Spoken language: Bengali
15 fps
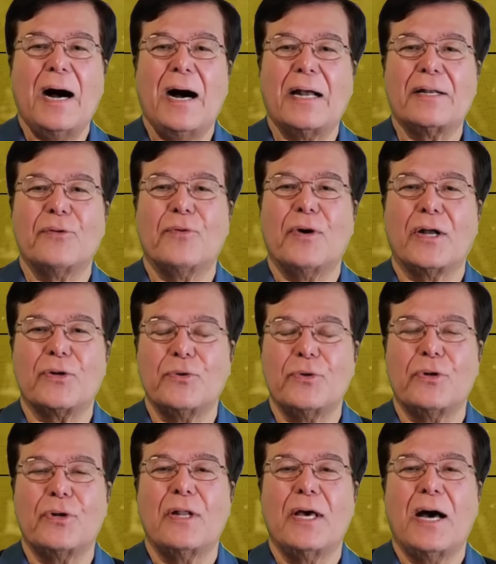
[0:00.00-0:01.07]

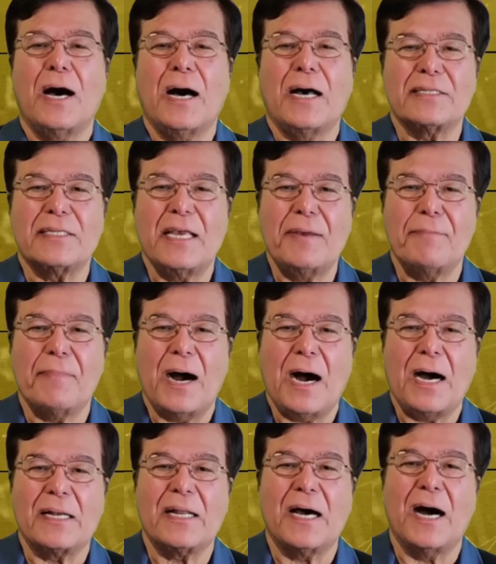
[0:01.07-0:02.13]
আনোয়ারুল আজিম
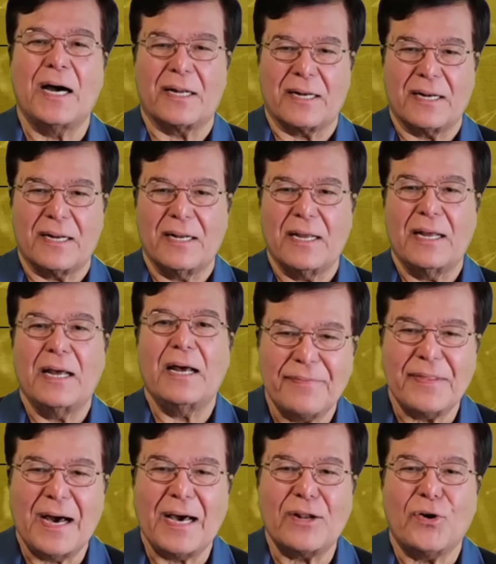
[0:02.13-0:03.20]
আনার
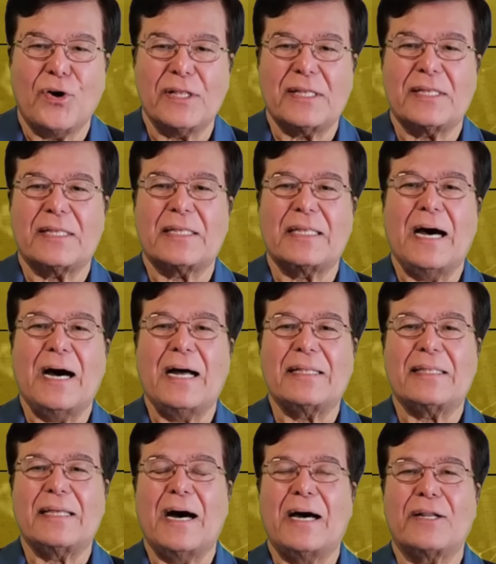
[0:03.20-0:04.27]
তার হত্যা
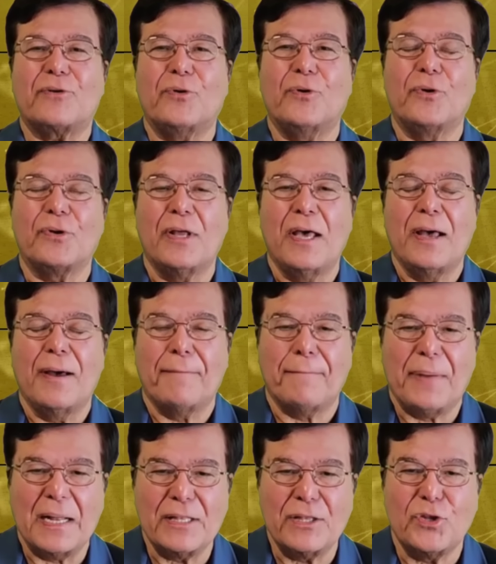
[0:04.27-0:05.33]
তার কোন
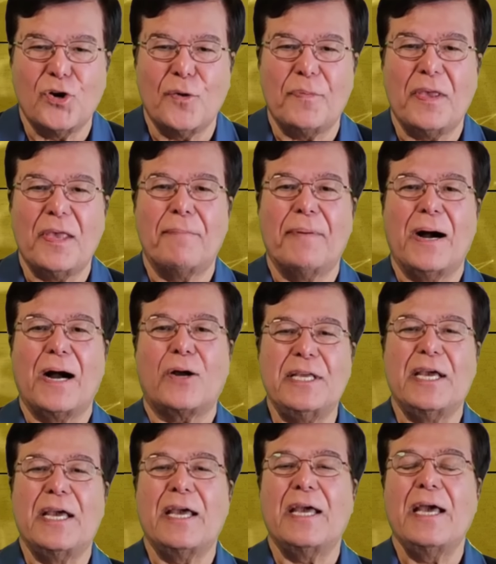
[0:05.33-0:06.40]
বান্ধবী বা
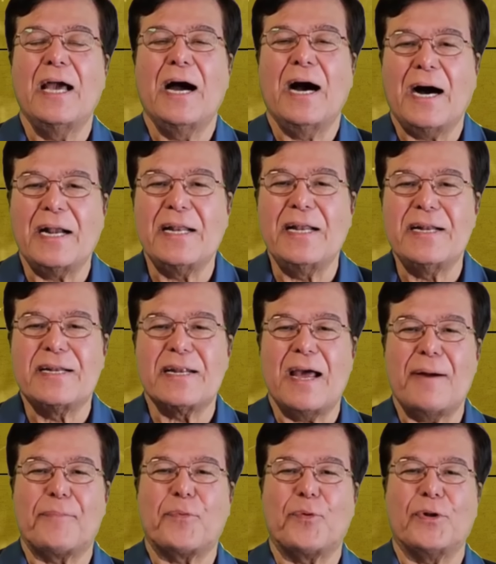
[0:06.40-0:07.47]
নিয়ে হানি
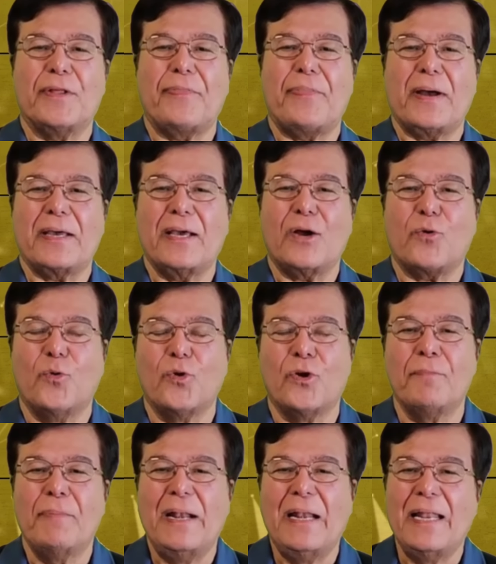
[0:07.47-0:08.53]
ট্র্যাপ করে তাকে কোন
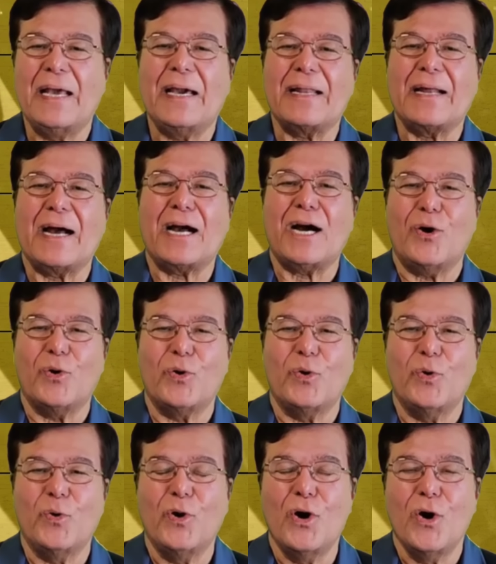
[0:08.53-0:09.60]
বিল্ডিং এ রাখা
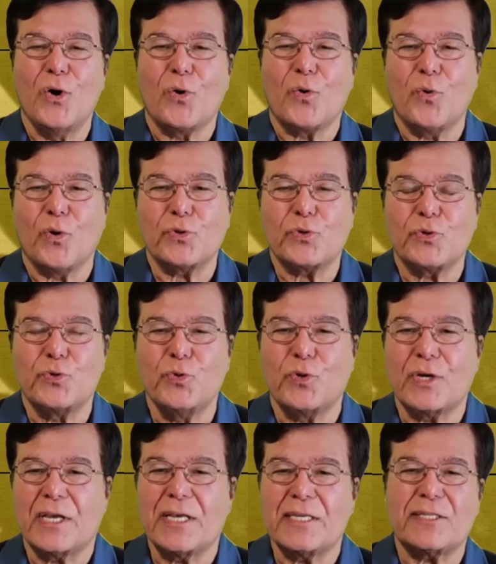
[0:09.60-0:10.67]
হলো কত
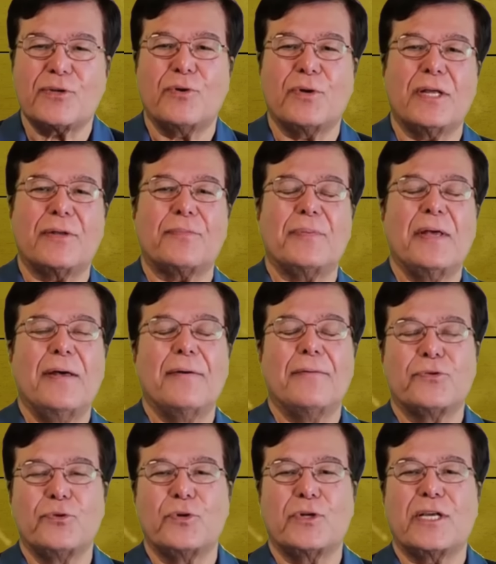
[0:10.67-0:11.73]
সুটকেস করে
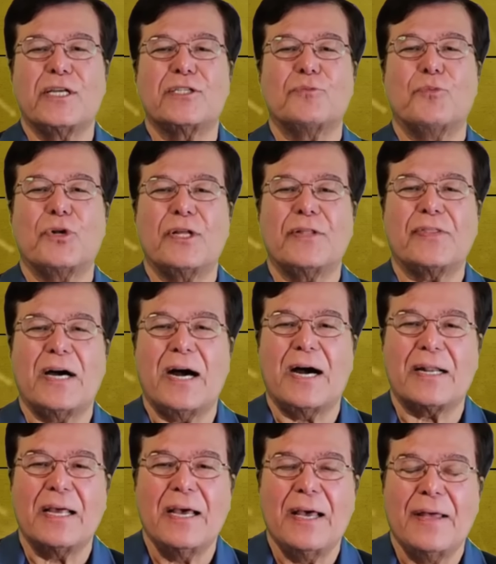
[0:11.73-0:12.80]
সুটকেস ভরে
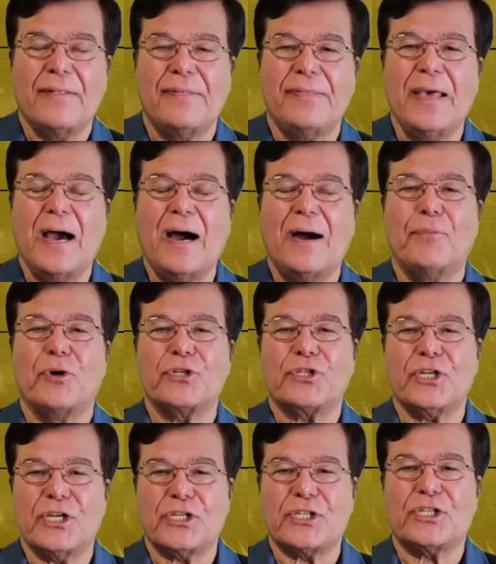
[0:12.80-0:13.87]
তার
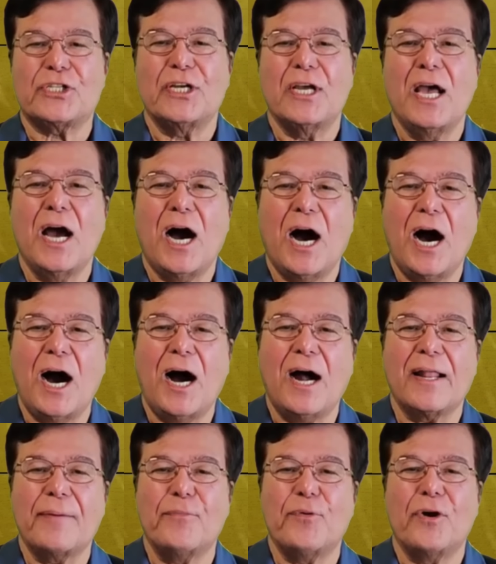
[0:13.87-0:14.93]
দেহাবশেষ
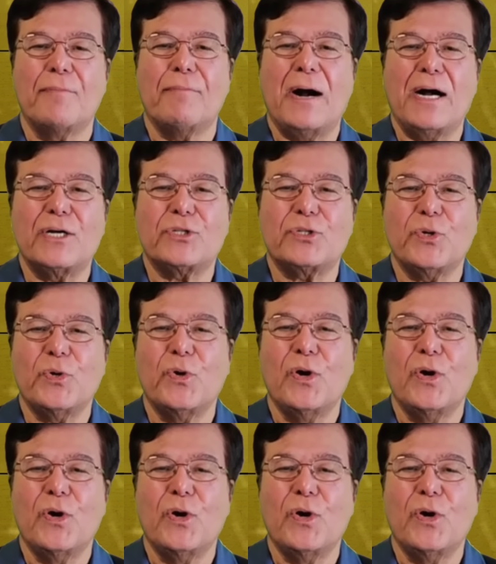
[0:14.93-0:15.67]
হাড় এবং মাংস